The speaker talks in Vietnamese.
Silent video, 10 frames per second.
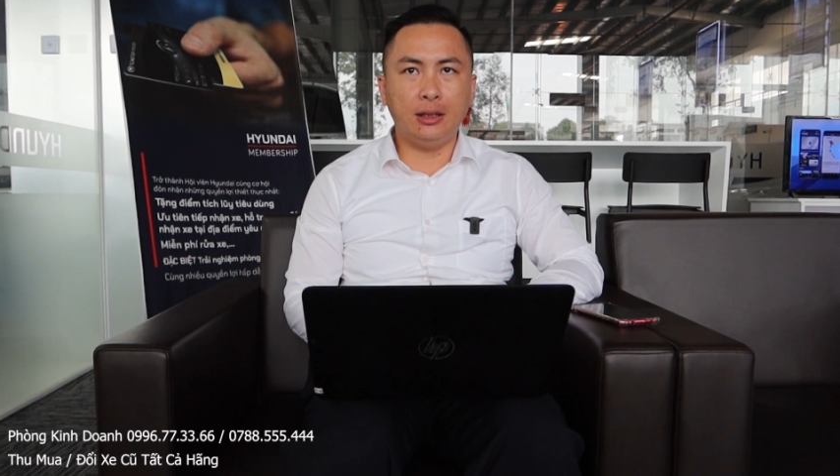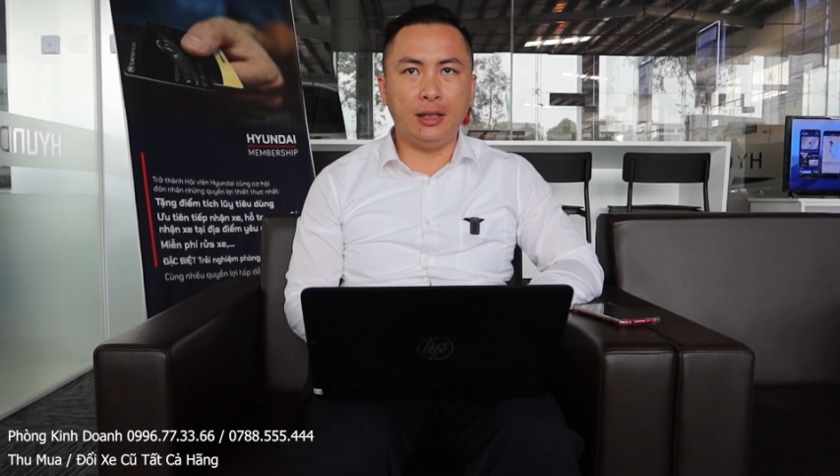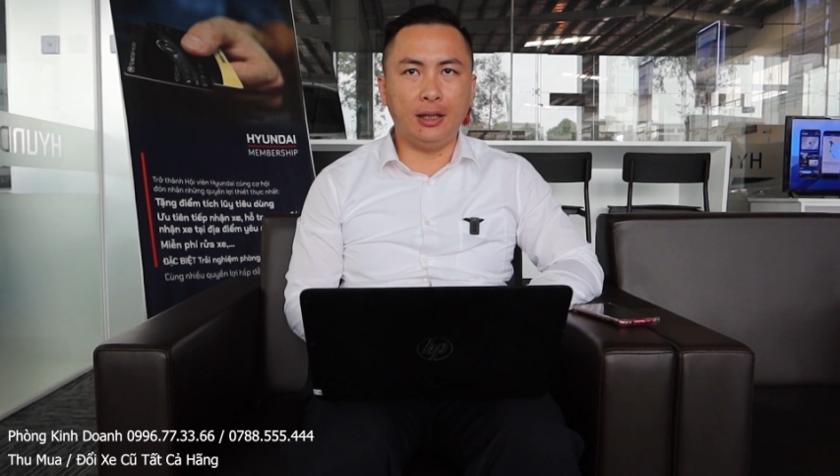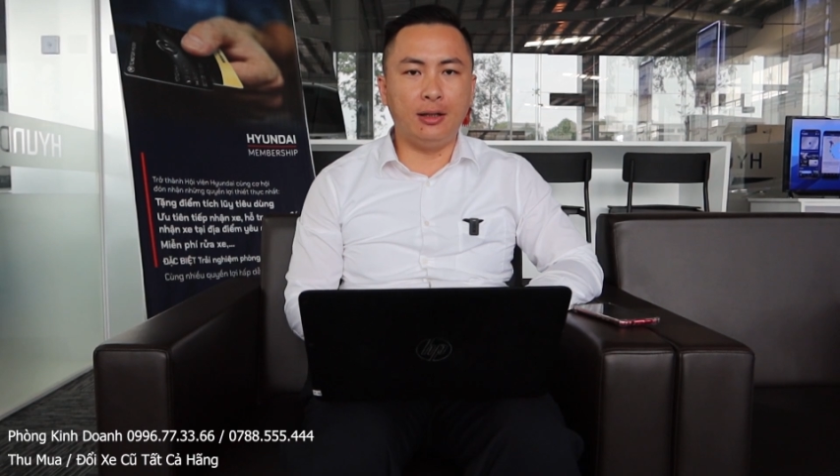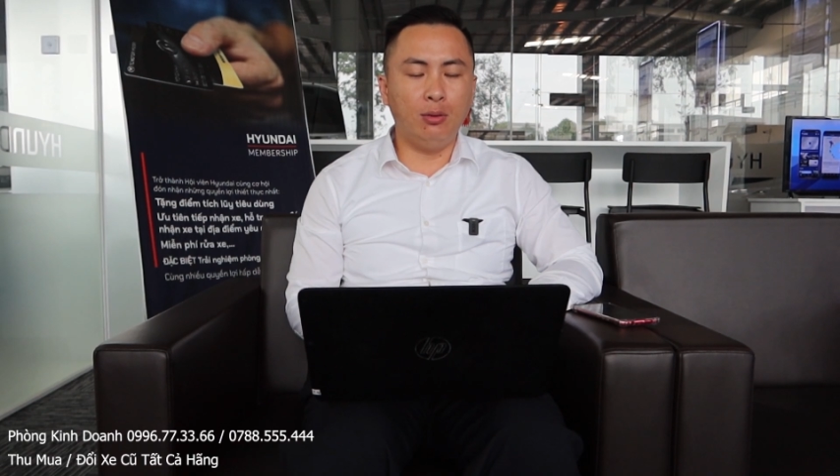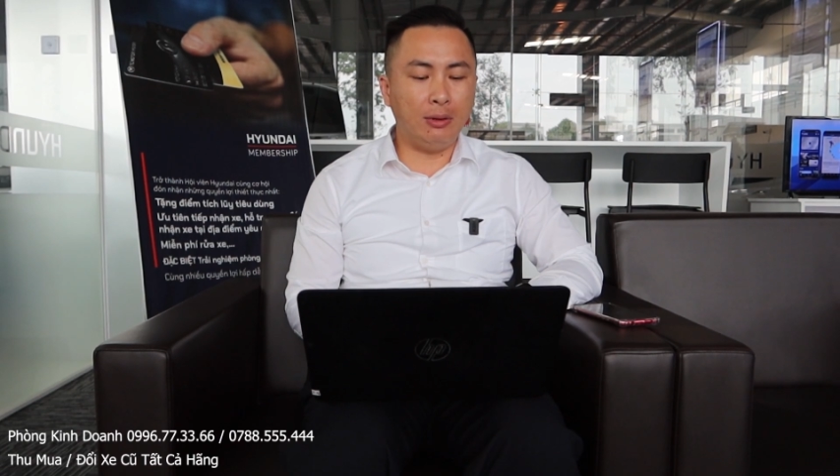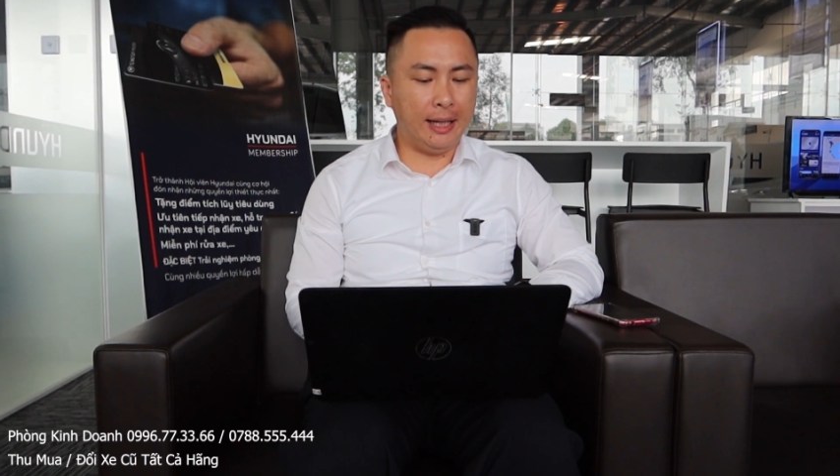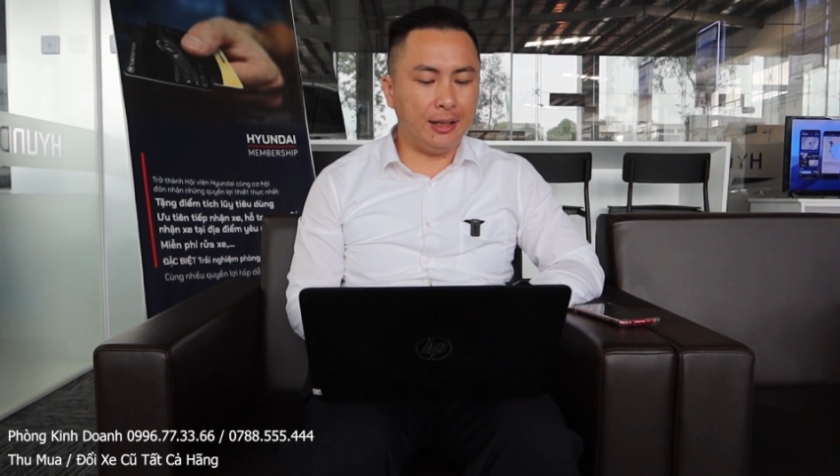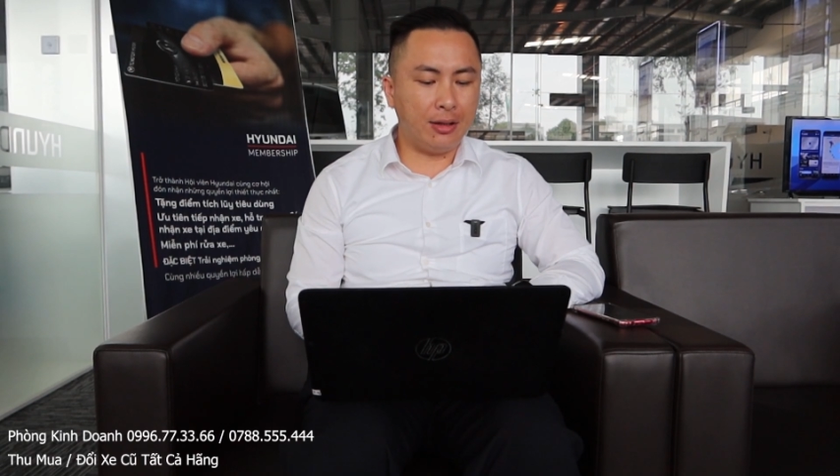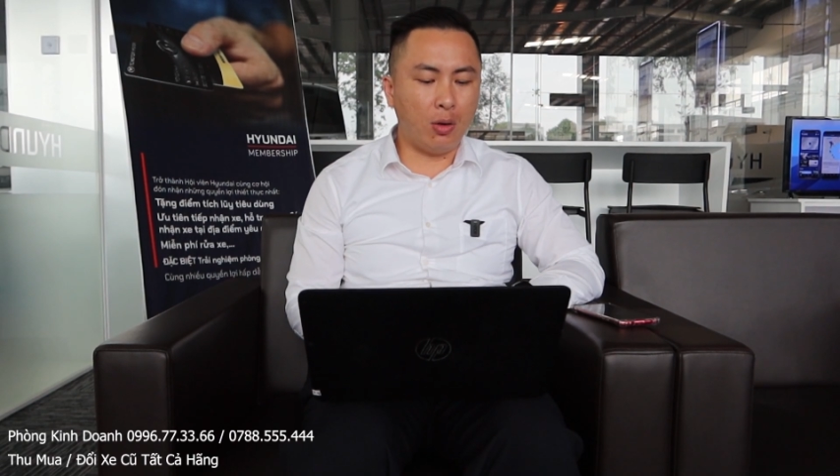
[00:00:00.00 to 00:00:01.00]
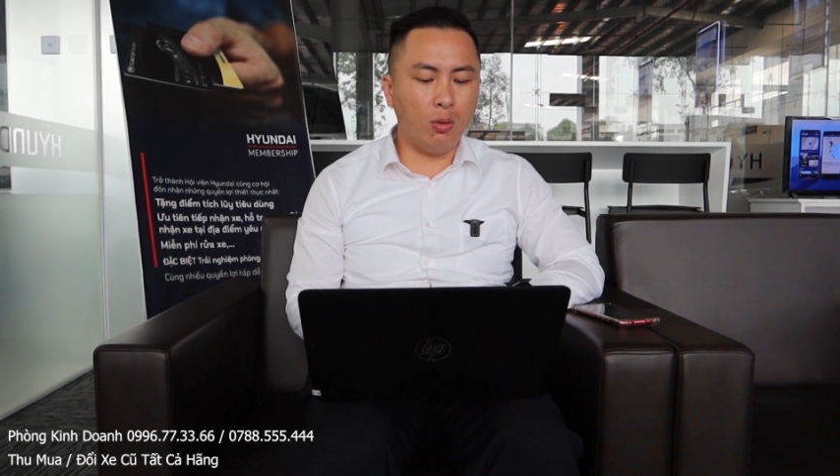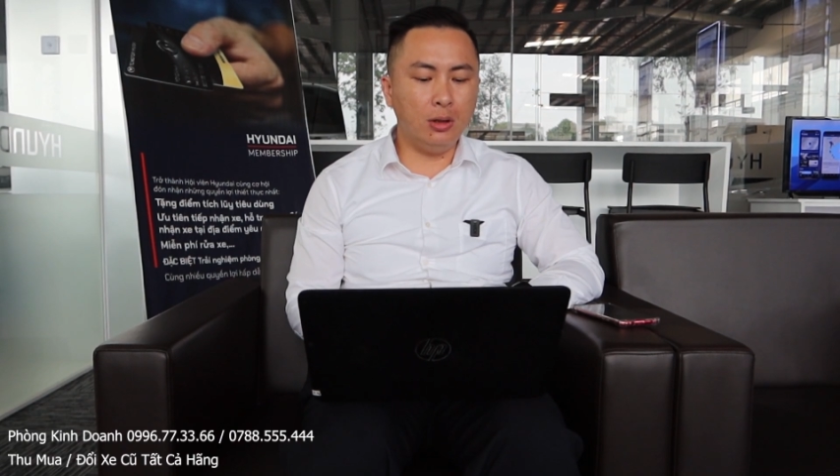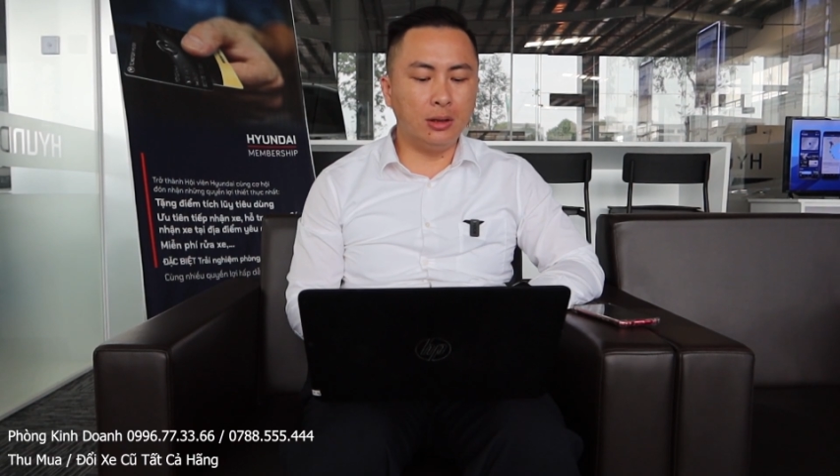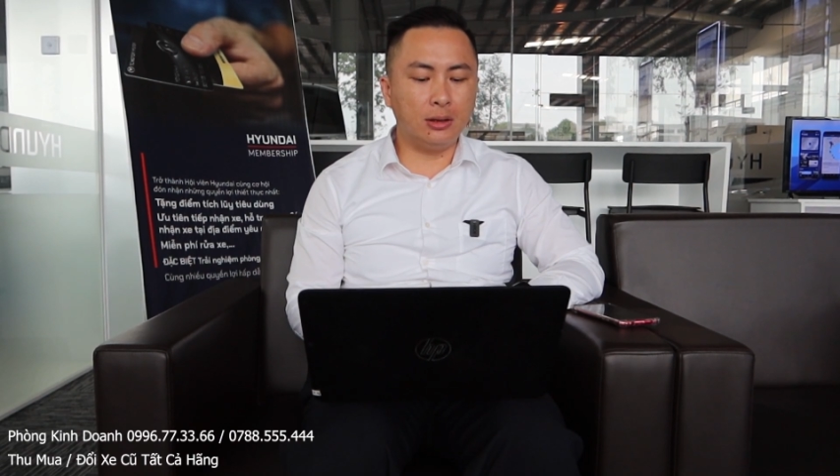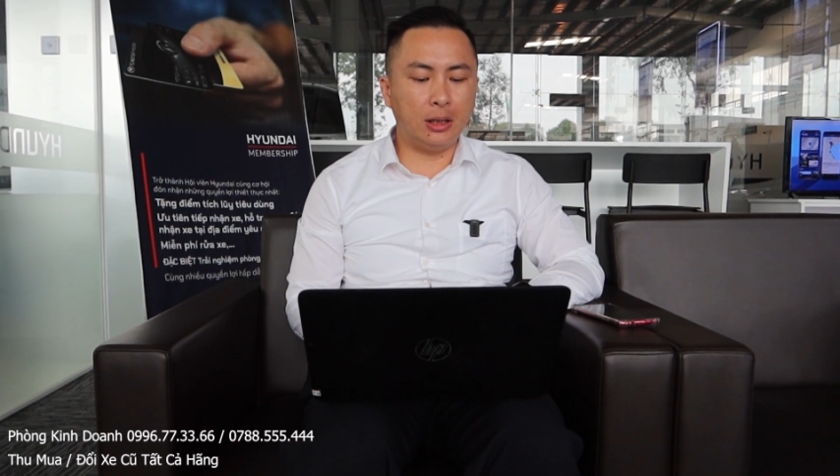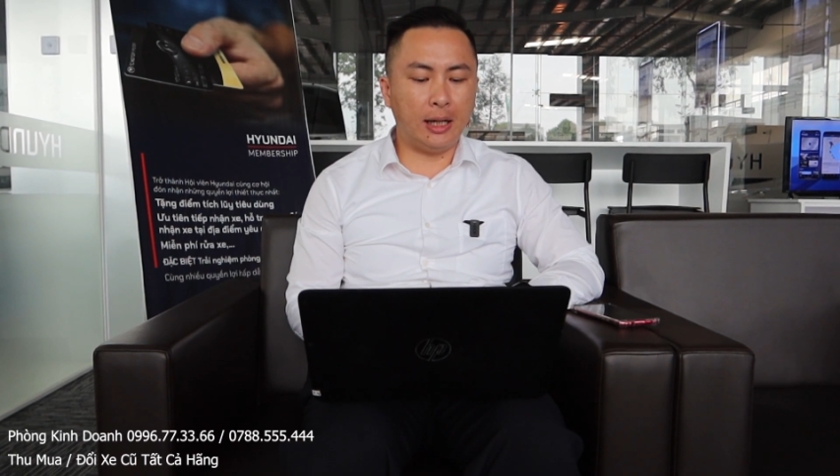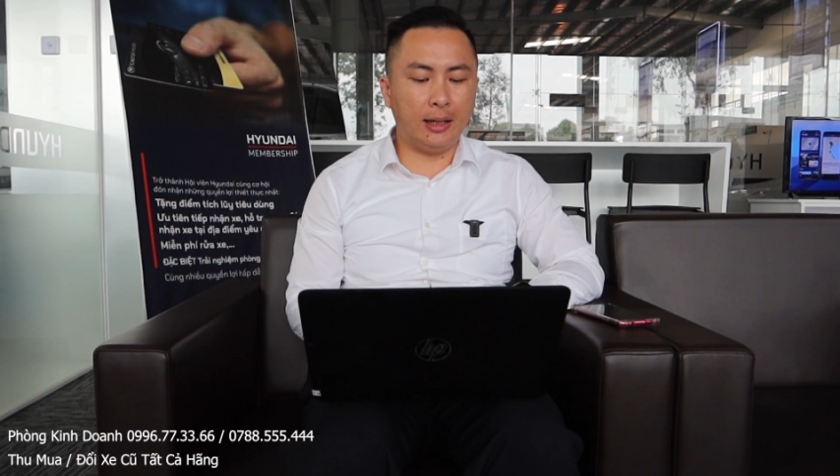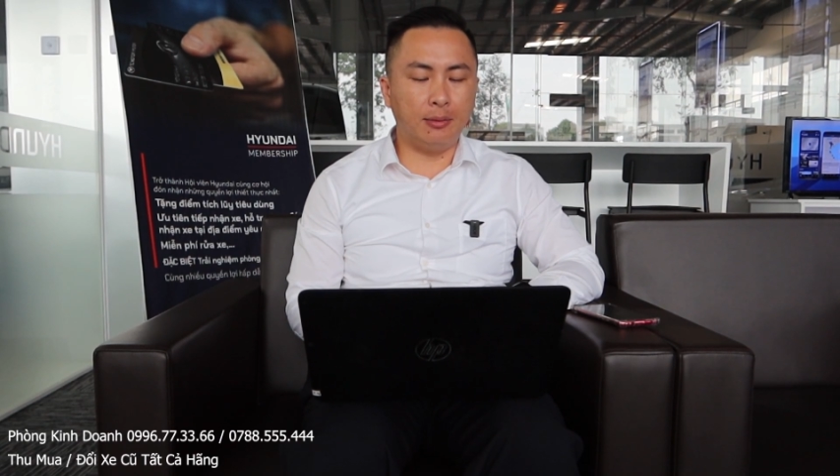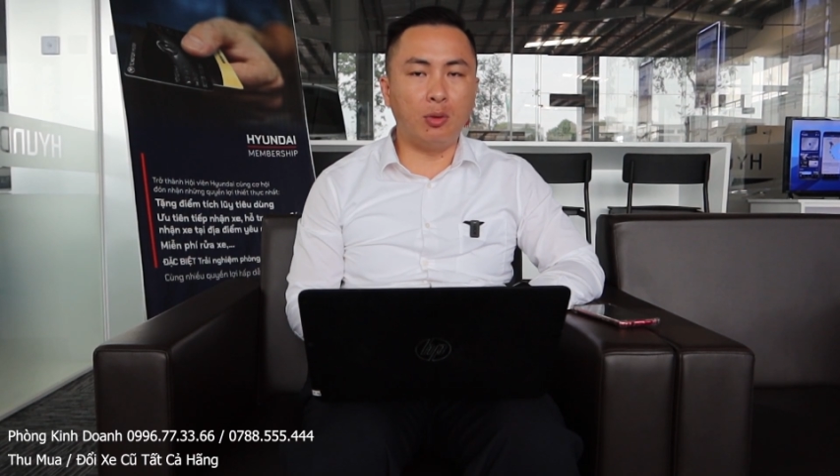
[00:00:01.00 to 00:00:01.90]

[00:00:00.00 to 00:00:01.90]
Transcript: Thì lúc này tranh thủ được à,